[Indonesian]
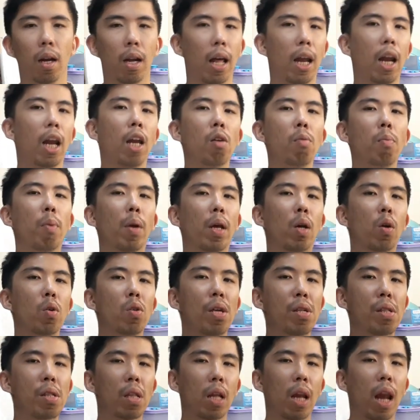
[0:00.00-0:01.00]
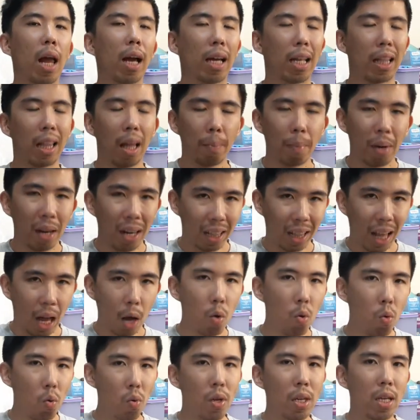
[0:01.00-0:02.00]
Nah, lalu berikutnya setelah kita
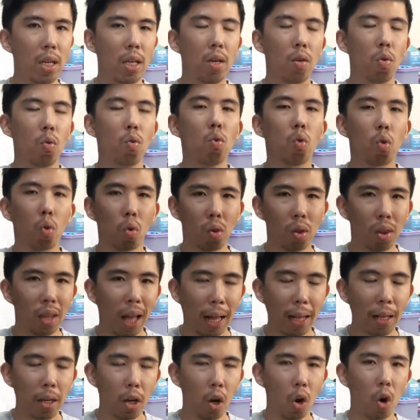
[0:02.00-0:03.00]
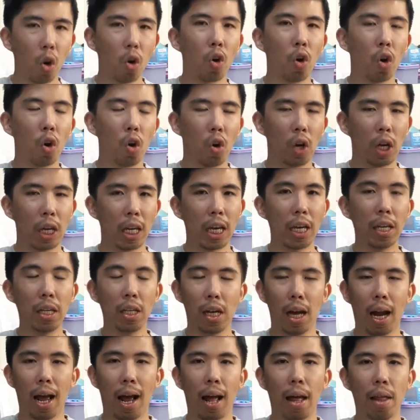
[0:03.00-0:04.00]
mengetahui urutan kronologi yang
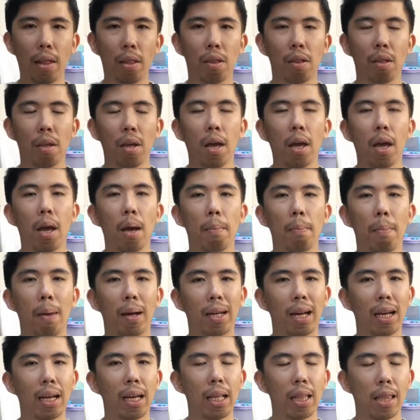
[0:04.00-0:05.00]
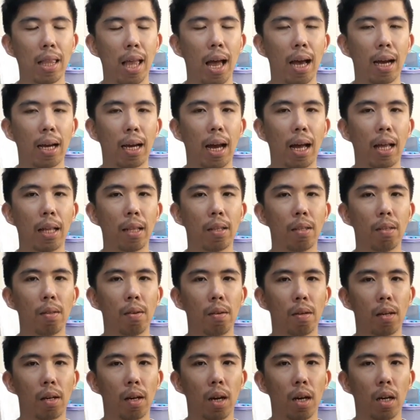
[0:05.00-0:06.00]
jelas, maka kita akan
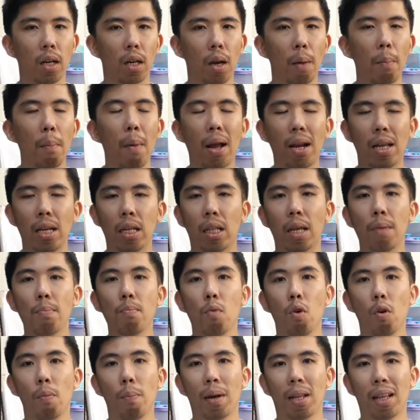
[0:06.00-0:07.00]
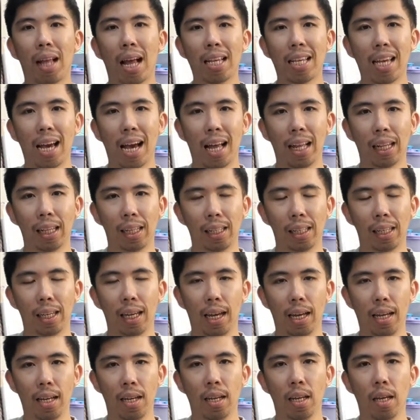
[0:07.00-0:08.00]
eh, kembali timbul pertanyaan
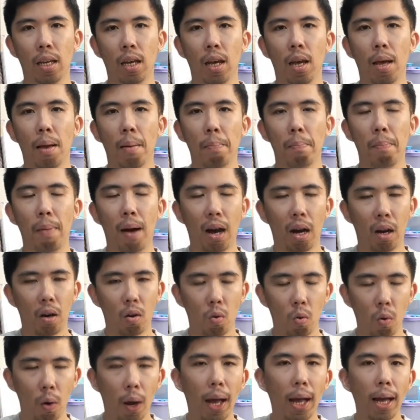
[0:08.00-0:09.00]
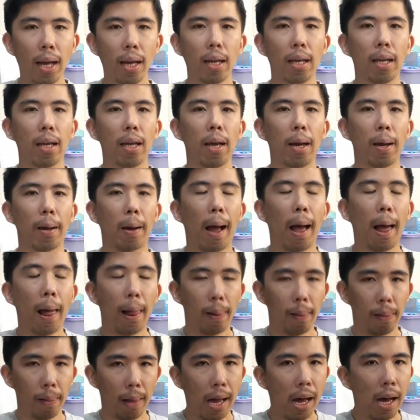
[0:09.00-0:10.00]
ya bahwa
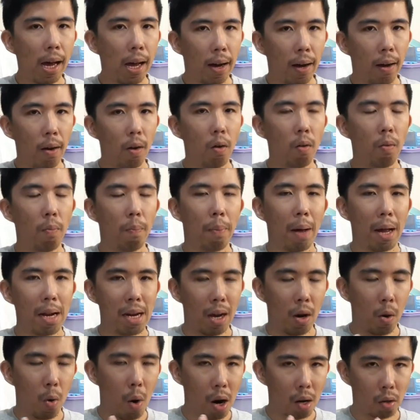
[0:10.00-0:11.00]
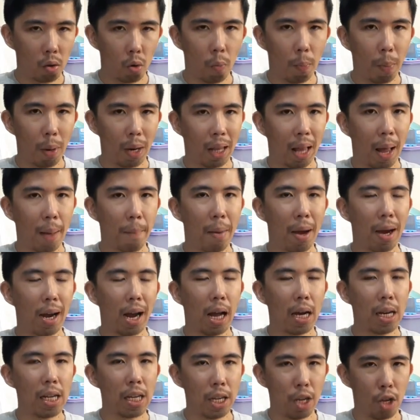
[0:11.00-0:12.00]
kalau pada waktu pertama
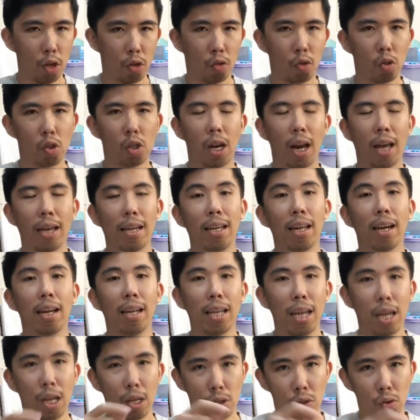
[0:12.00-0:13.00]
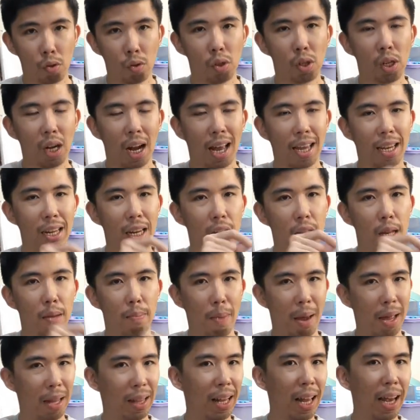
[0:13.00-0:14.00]
kali Yesus lahir Yesus lahir di
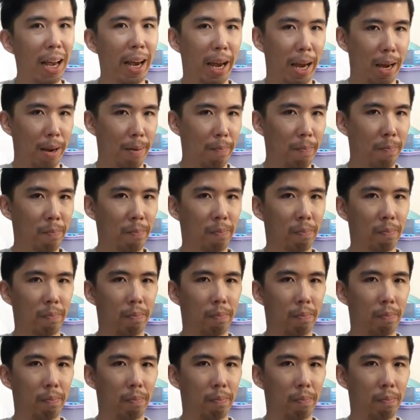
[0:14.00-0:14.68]
Bethlehem